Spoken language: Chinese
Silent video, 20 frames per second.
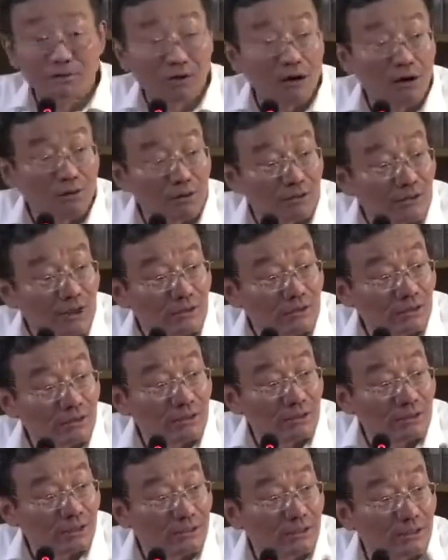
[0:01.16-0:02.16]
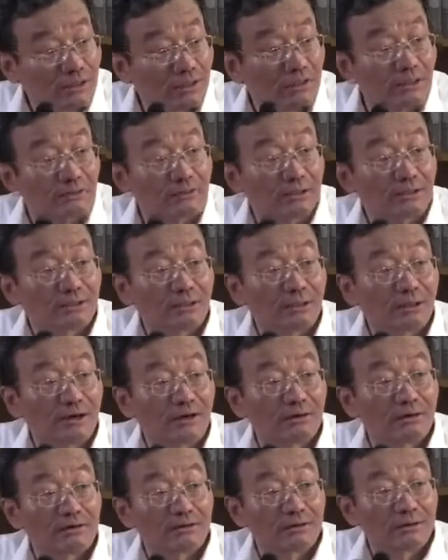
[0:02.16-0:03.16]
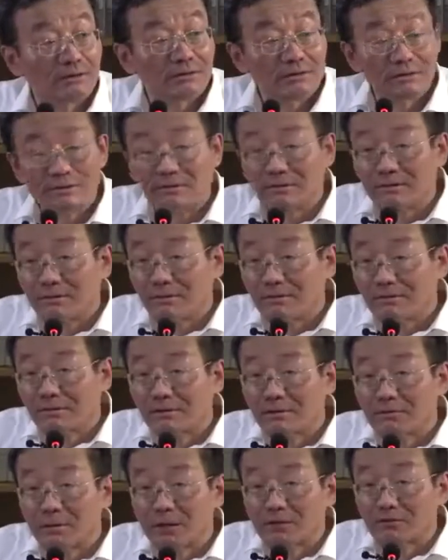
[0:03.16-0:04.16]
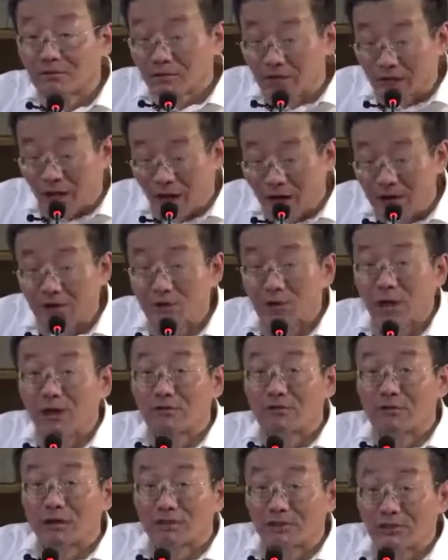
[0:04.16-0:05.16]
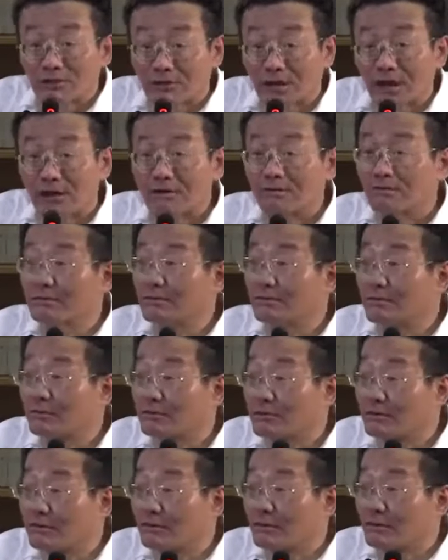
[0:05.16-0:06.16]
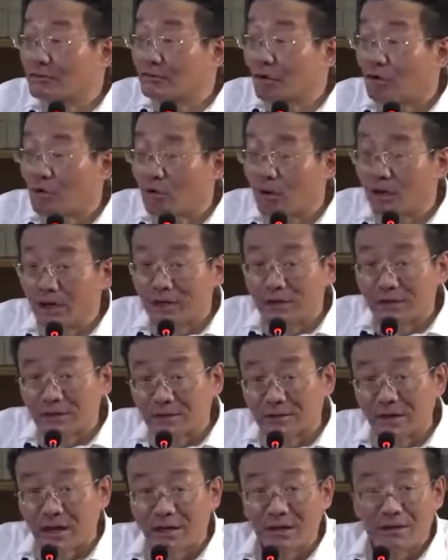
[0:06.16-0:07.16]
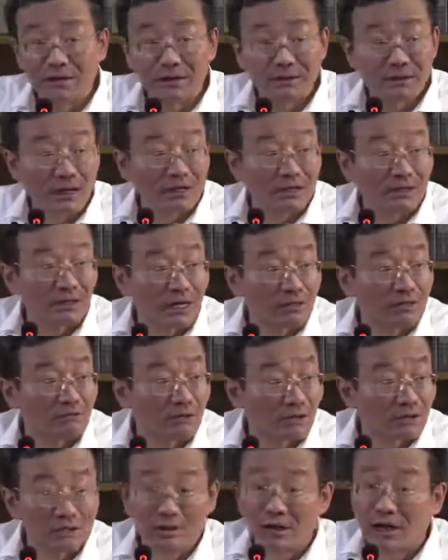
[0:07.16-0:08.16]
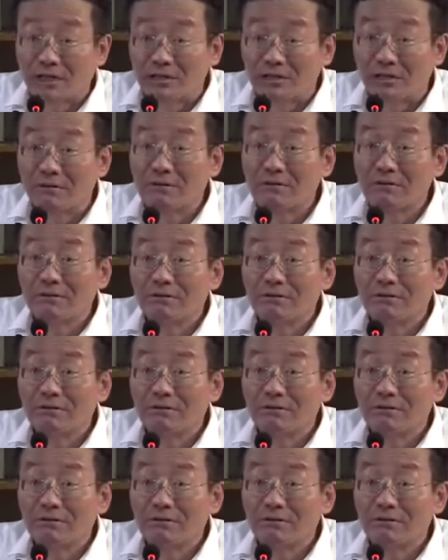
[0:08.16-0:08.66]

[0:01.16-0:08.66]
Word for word: 都讨论到这个实质性的问题了。资本主义还有一段路要走的，中国人应当应当以他的方式来走，